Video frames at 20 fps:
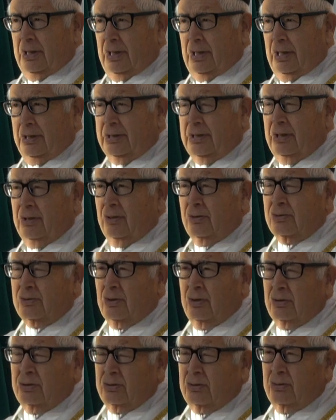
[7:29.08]
Así
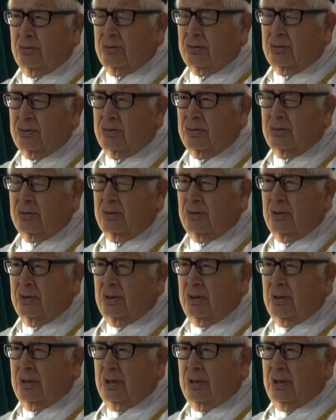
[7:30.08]
nosotros
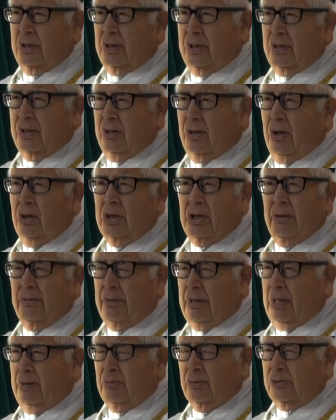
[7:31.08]
no
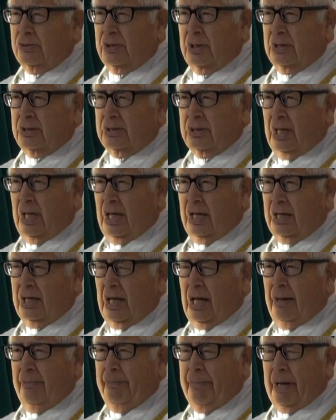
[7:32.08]
debemos estar
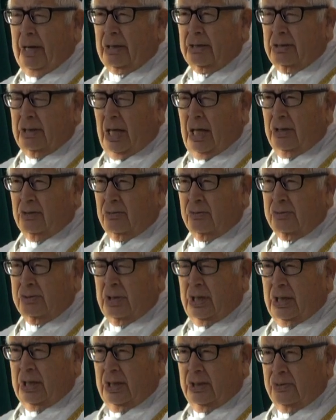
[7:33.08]
apartados
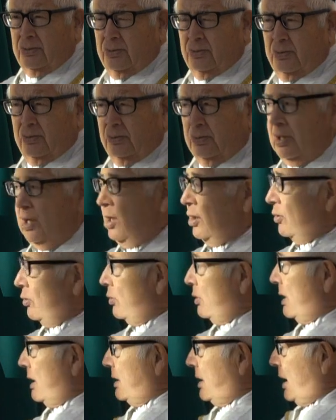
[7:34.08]
de Jesús.
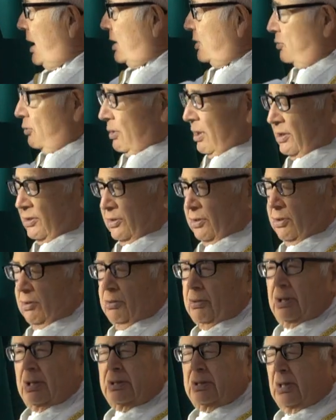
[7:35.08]
Una de las
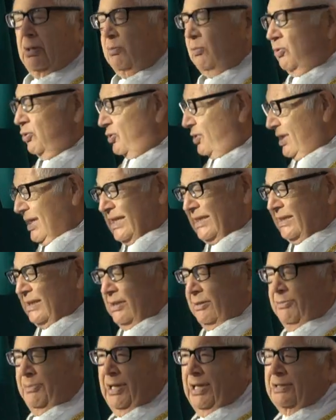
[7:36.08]
oraciones
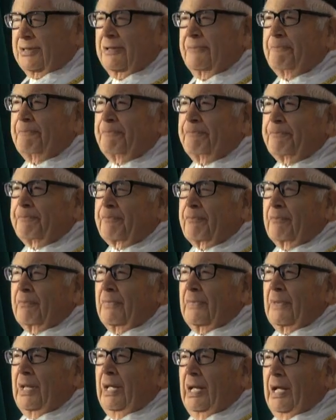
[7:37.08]
hermosísimas
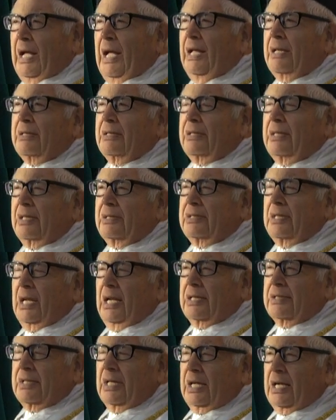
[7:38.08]
antes de
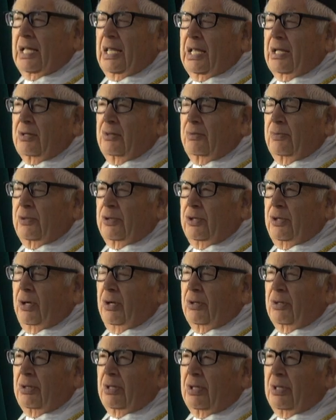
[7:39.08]
la Sagrada
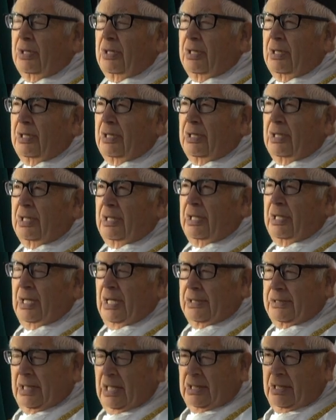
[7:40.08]
Comunión en
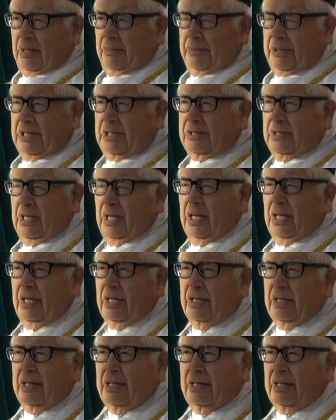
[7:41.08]
la Santa Misa
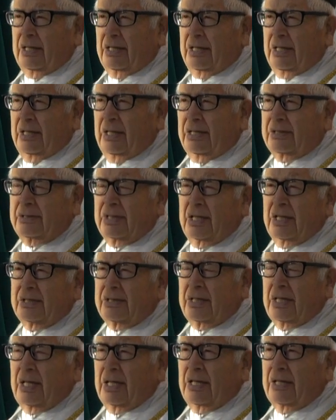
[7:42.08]
es
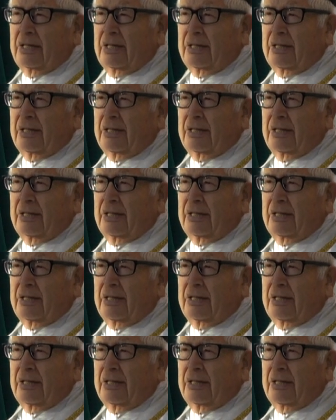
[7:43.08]
esa.